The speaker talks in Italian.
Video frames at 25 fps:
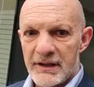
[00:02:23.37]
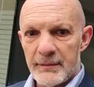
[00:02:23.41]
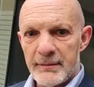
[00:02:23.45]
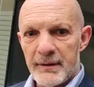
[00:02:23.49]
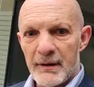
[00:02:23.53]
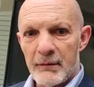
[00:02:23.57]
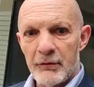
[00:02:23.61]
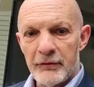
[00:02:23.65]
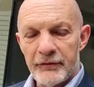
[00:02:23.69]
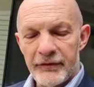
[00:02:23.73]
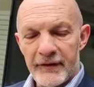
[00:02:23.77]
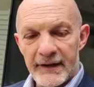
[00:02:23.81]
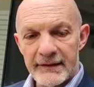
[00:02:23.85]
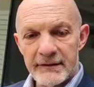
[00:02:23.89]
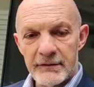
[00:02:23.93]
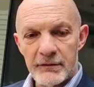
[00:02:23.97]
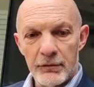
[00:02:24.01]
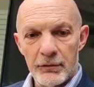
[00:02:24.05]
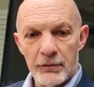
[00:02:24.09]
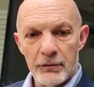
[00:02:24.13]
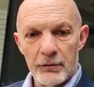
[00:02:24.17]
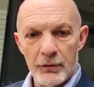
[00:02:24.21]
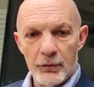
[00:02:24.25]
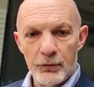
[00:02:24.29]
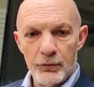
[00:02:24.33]
Abbiamo
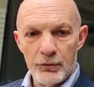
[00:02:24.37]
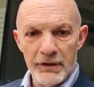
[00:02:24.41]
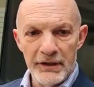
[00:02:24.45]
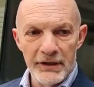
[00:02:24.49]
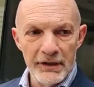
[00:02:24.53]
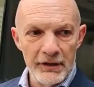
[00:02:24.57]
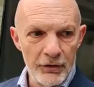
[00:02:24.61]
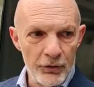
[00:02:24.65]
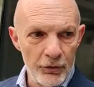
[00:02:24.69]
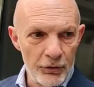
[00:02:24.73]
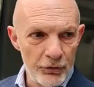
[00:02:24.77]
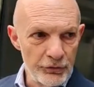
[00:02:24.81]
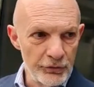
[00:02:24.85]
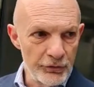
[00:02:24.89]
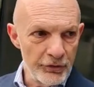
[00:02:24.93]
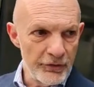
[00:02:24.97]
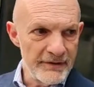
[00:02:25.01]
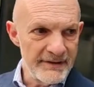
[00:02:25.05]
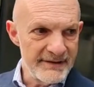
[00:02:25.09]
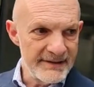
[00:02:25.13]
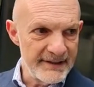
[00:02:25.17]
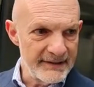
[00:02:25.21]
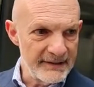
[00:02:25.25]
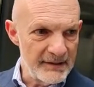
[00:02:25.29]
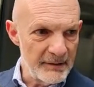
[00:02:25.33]
fatto un incontro in
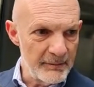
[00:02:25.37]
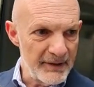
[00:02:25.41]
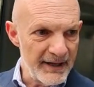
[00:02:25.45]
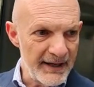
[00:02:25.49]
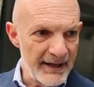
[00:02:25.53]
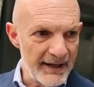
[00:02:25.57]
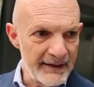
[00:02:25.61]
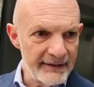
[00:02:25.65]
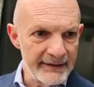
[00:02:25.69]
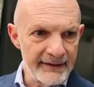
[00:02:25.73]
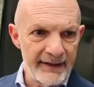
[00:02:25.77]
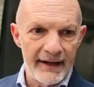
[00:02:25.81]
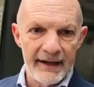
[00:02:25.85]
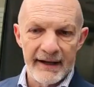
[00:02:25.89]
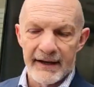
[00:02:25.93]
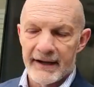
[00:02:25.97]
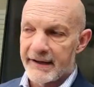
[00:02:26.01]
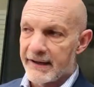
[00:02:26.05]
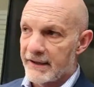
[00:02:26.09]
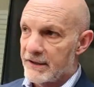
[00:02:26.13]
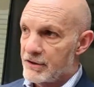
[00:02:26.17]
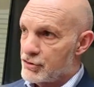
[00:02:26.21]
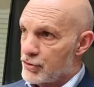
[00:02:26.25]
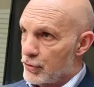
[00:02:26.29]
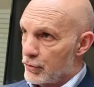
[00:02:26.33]
settimana,
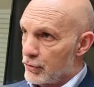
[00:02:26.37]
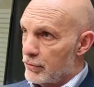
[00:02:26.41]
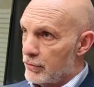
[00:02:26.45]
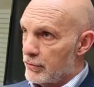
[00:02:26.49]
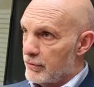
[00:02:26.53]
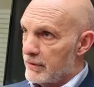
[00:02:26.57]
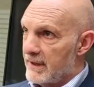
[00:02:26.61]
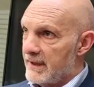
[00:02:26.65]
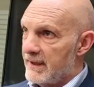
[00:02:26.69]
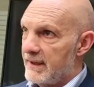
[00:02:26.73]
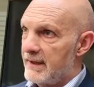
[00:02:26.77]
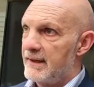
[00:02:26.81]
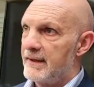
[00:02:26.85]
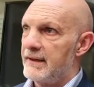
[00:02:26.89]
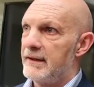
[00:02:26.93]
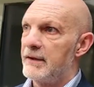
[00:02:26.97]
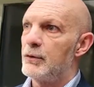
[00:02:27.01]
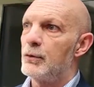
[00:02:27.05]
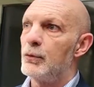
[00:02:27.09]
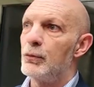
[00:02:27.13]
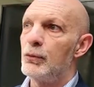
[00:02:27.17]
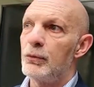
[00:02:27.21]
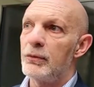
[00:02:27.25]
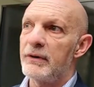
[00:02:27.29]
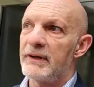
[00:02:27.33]
Regione,
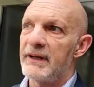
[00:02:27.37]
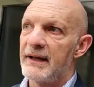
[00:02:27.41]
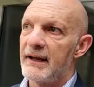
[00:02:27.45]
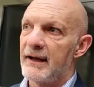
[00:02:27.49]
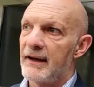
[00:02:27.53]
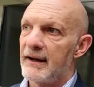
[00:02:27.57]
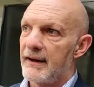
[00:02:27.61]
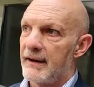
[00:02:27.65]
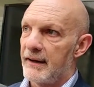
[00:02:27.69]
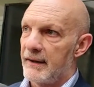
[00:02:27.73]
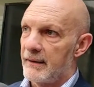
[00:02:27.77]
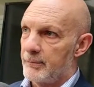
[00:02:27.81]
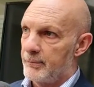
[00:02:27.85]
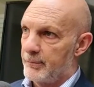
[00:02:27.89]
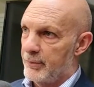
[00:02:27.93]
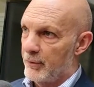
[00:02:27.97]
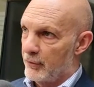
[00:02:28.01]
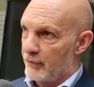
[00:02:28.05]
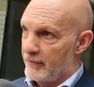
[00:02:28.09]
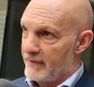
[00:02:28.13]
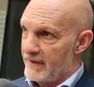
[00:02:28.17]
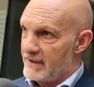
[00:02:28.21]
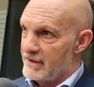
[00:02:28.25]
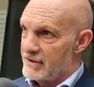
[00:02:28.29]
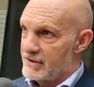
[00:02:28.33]
Liguria,
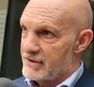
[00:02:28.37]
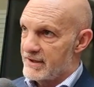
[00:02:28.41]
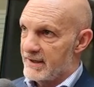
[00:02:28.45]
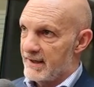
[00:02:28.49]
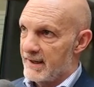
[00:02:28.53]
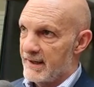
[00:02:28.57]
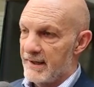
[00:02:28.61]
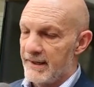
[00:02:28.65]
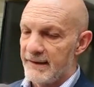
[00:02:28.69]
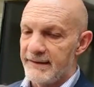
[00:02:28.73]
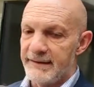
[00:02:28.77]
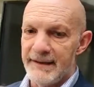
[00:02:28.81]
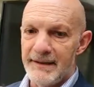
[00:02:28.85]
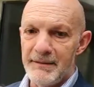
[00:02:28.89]
provincia di